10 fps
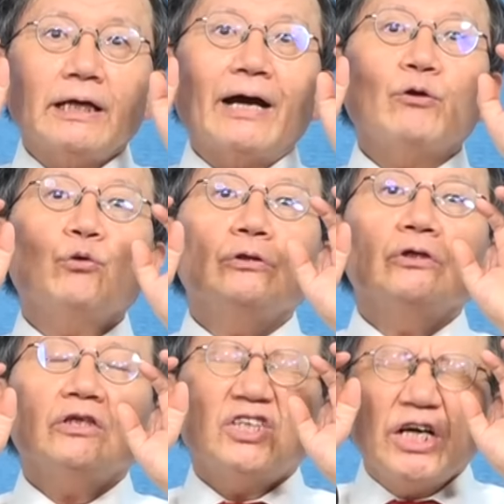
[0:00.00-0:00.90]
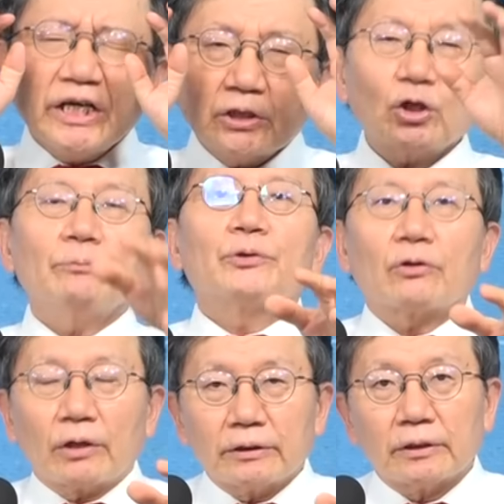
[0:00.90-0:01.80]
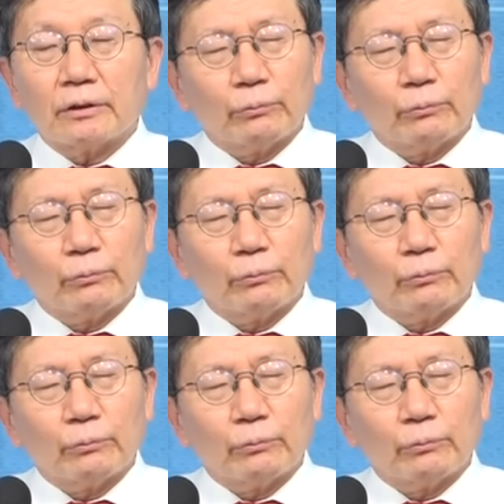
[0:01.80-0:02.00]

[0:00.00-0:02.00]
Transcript: 야요이들이 제일 처음 들어간대요.